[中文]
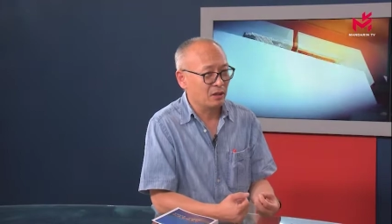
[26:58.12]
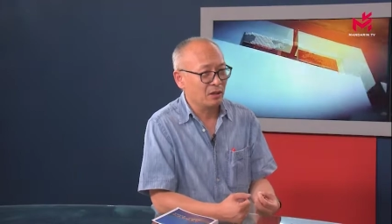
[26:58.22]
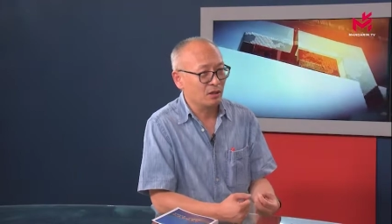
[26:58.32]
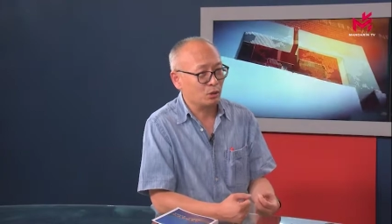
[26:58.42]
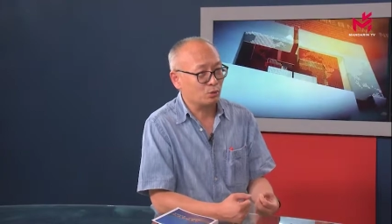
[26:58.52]

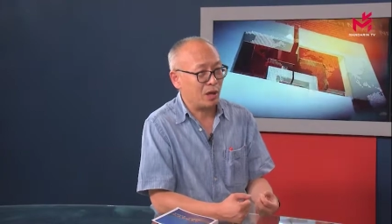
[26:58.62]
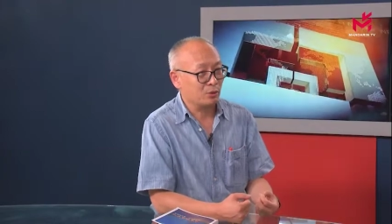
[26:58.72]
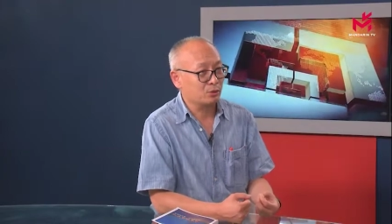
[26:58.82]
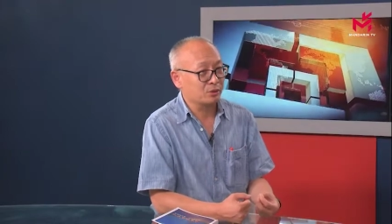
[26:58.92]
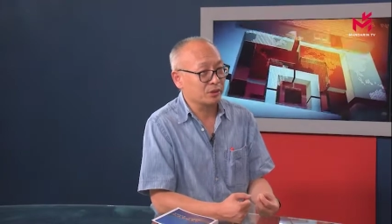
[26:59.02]
要抓
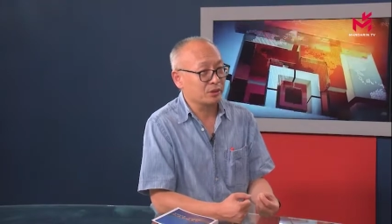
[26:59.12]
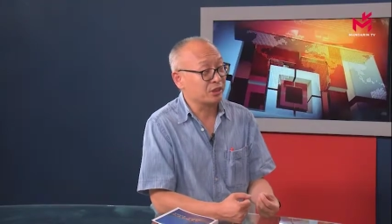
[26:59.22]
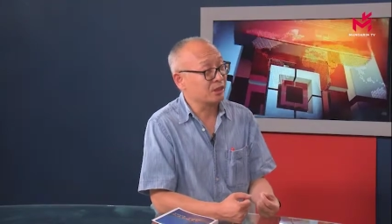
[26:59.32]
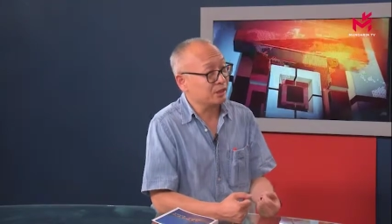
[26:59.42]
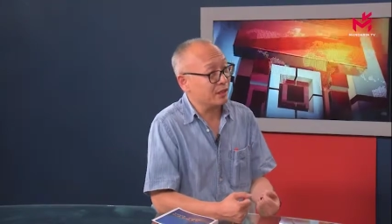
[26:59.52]
住这个
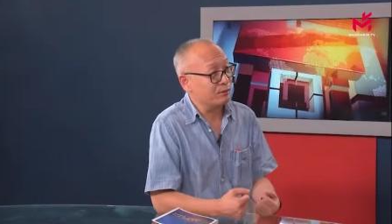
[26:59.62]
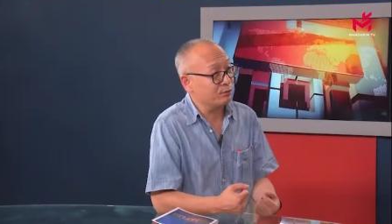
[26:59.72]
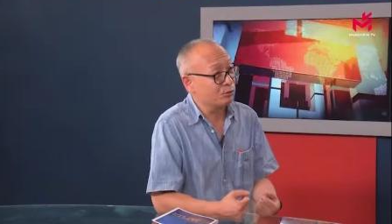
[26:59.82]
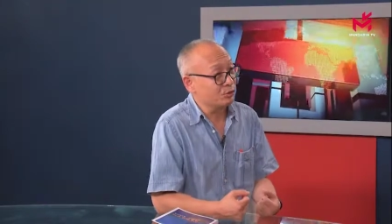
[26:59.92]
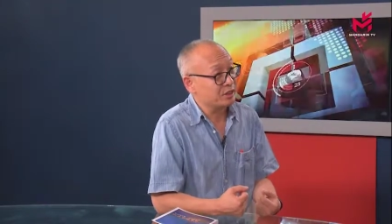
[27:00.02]
时代
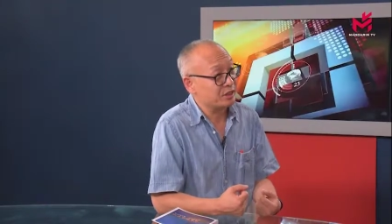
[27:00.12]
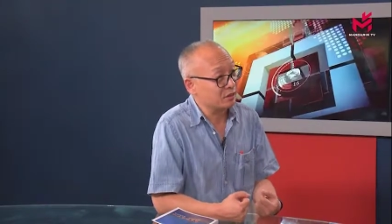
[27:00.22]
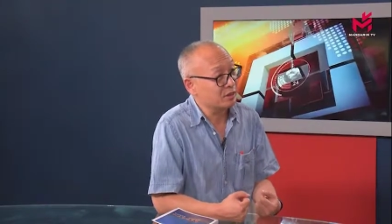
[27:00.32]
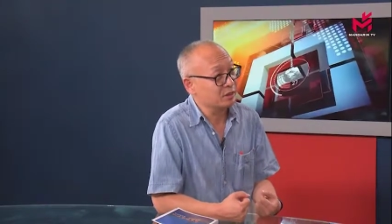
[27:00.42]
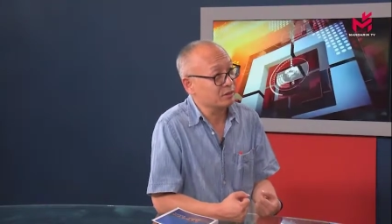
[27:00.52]
赋予的
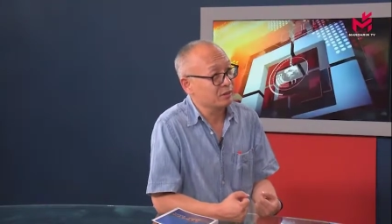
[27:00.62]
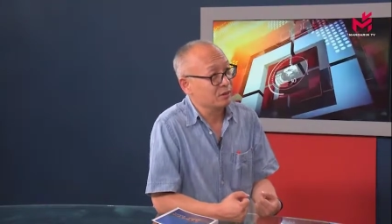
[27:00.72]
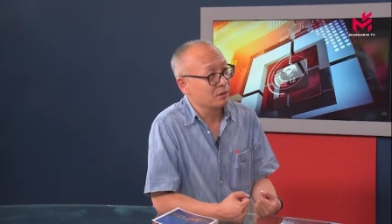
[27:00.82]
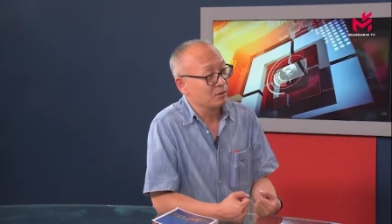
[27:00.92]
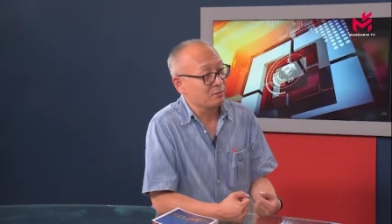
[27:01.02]
商机，
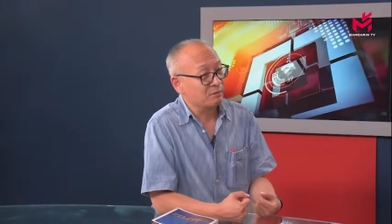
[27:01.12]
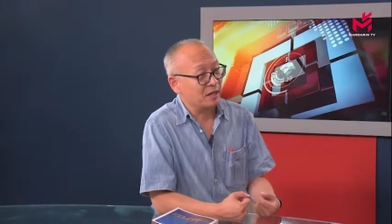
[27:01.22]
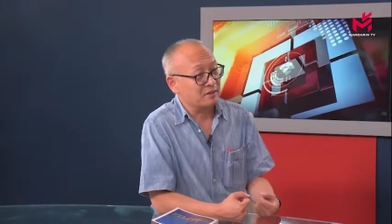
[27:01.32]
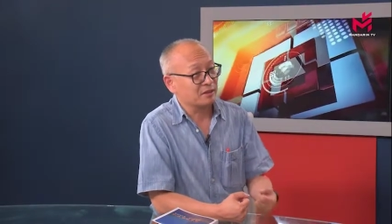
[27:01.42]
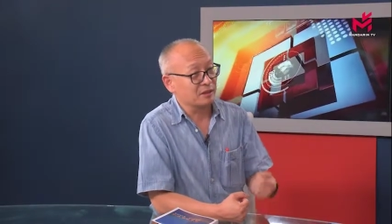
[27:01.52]
嗯，
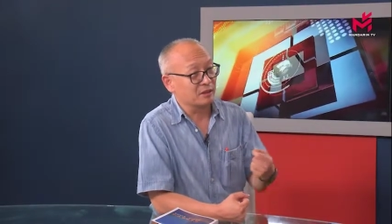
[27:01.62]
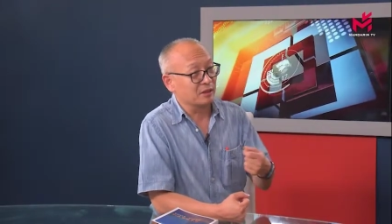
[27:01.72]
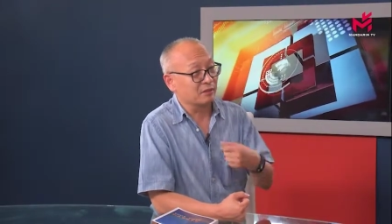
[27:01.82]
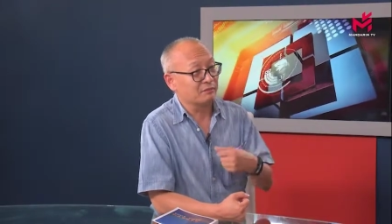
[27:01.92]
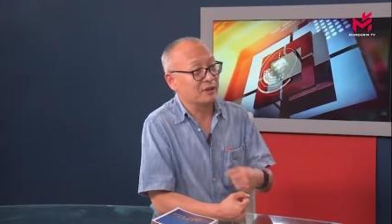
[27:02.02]
把自己
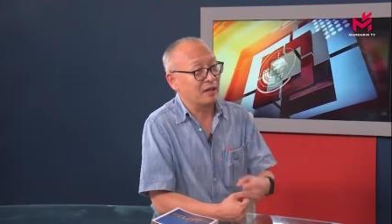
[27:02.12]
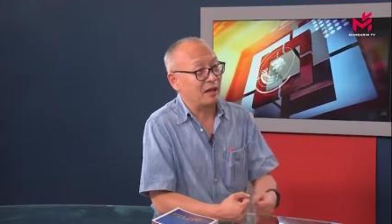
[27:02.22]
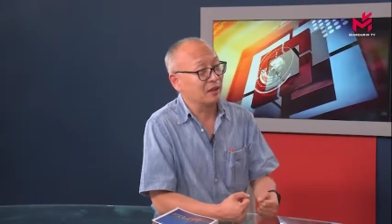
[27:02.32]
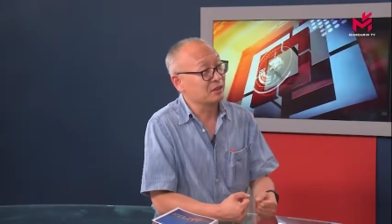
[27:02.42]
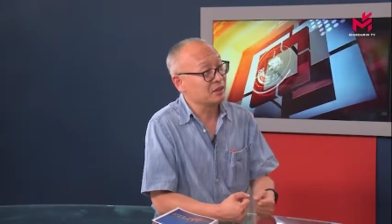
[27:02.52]
的未
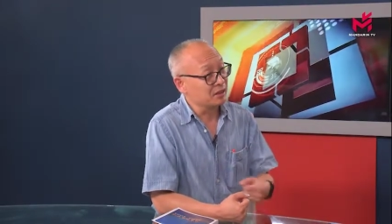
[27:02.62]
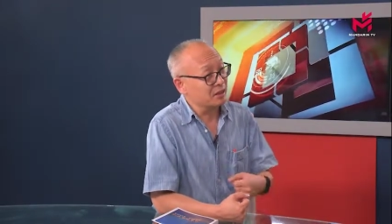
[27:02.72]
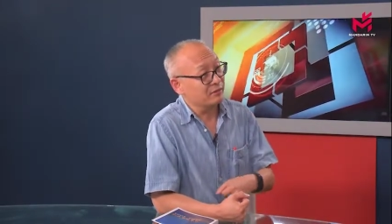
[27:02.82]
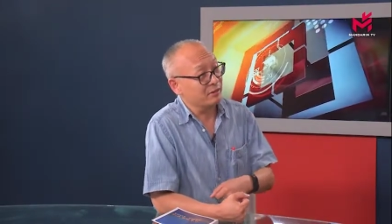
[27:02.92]
来和企业的未